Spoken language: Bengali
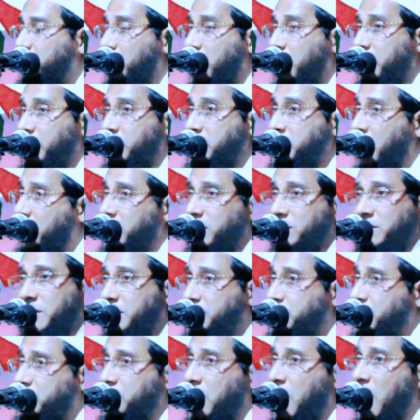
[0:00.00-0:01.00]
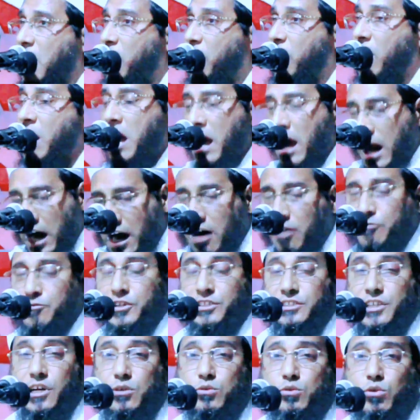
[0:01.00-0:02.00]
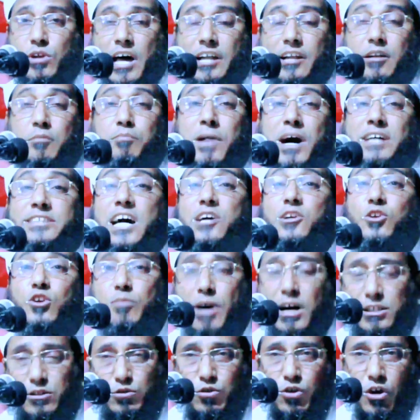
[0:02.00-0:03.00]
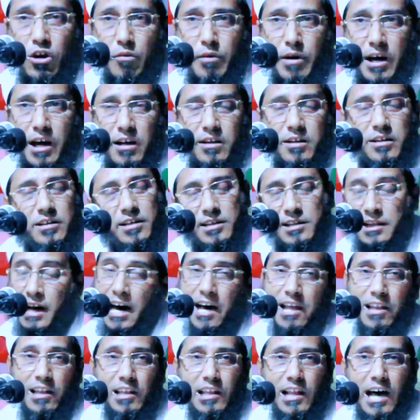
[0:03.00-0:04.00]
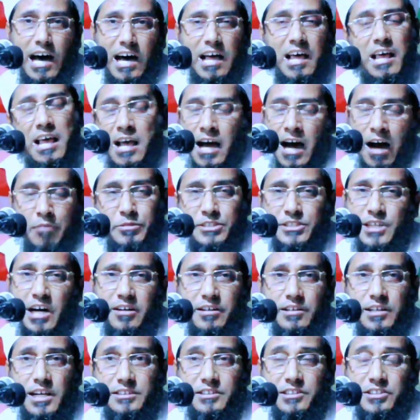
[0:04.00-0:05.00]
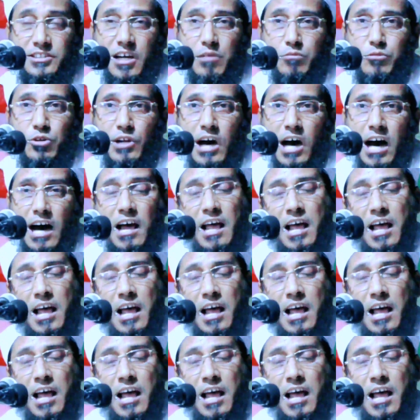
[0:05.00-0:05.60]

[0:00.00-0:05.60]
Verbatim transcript: তৈরি জান্নাতে যাও হাফেজে কোরআন বাদানুবাদ করবে না আল্লাহ আমি জান্নাতে যাবো না